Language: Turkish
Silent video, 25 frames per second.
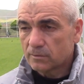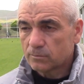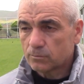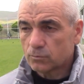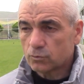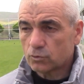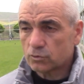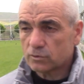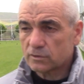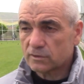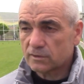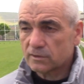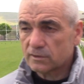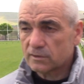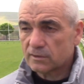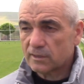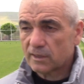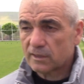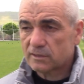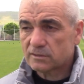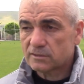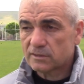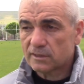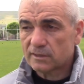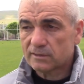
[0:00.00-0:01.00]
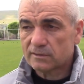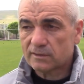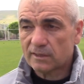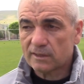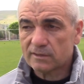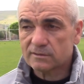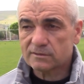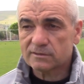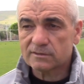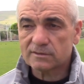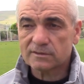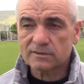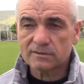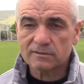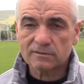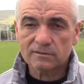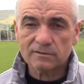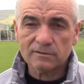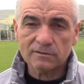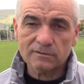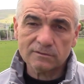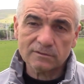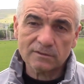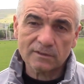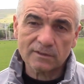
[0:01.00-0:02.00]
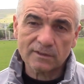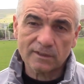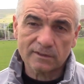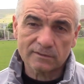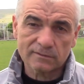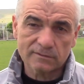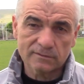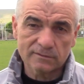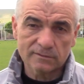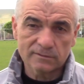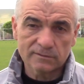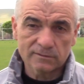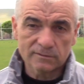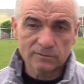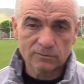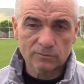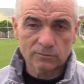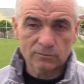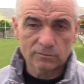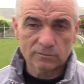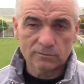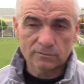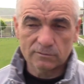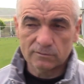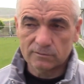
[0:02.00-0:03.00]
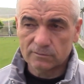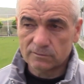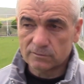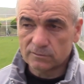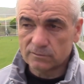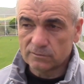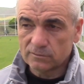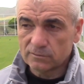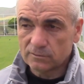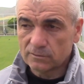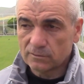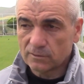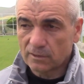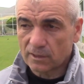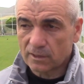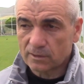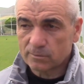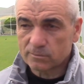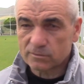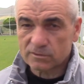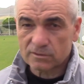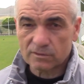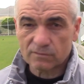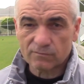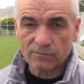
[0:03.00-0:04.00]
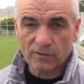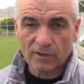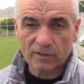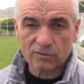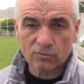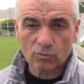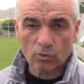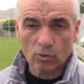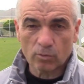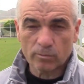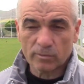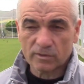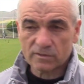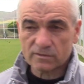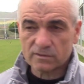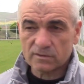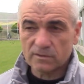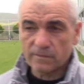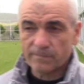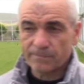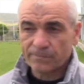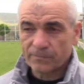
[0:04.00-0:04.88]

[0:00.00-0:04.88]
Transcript: Buradaki tek şey, tek sıkıntı sakat oyuncularımızın fazla olması.